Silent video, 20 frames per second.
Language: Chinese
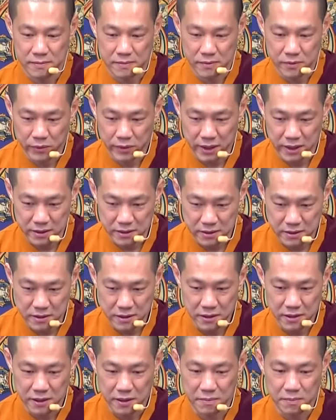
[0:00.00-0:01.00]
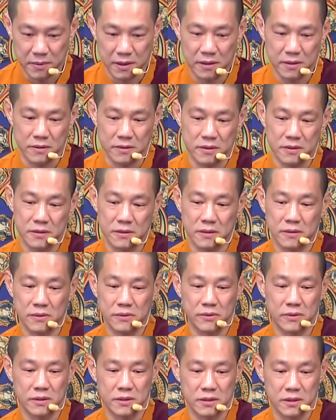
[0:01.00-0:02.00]
为之前没有
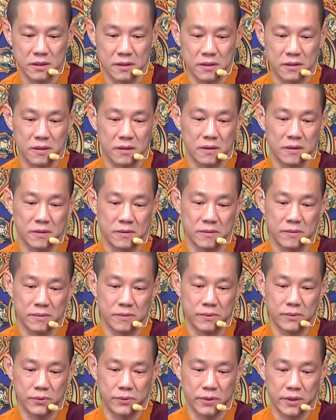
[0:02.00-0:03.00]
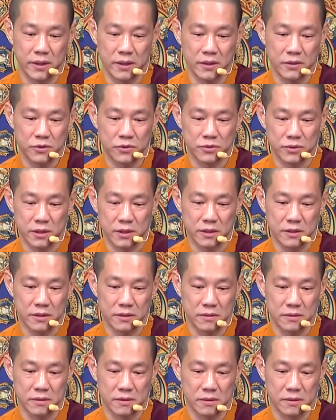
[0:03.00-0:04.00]
受孕成功、无缘水
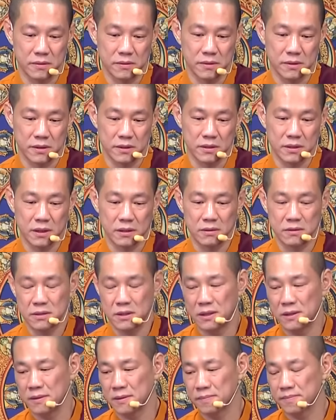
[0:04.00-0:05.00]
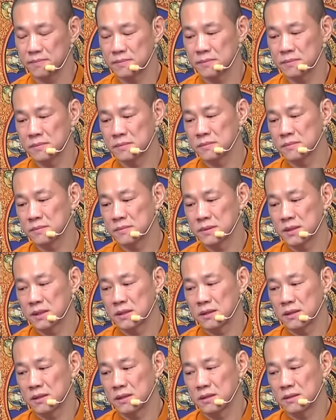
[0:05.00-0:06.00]
儿做功德超荐呢？
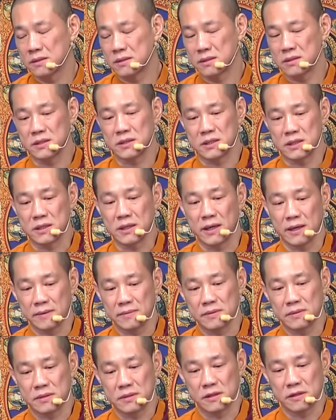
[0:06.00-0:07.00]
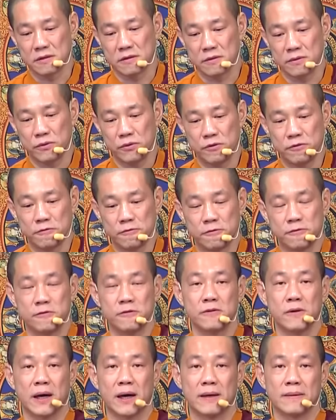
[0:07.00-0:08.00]
自己呀，这个孕
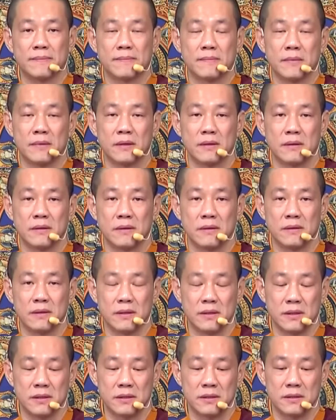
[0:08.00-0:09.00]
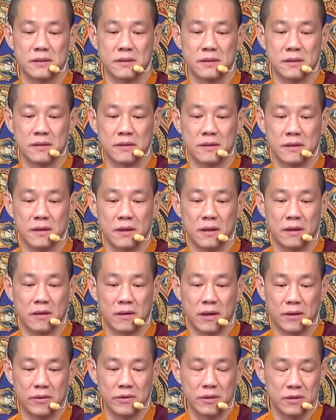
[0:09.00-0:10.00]
妇啊，或者是这个
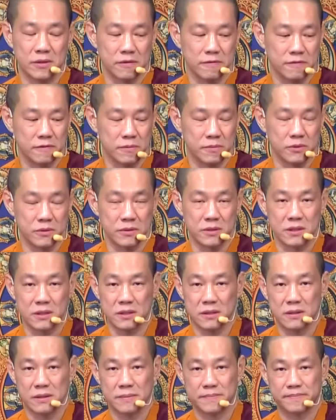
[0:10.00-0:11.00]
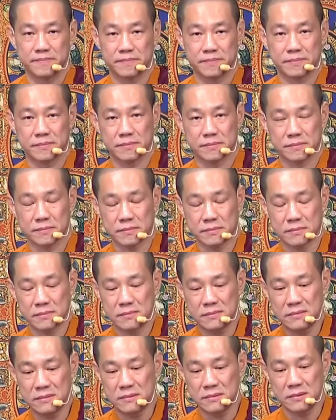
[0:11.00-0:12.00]
怀孕的父母亲呢，
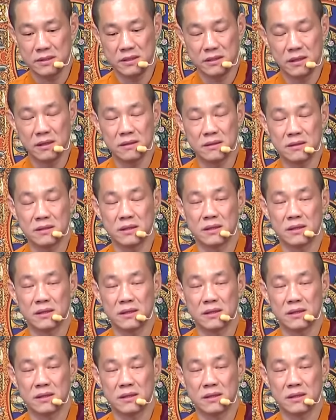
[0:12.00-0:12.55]
要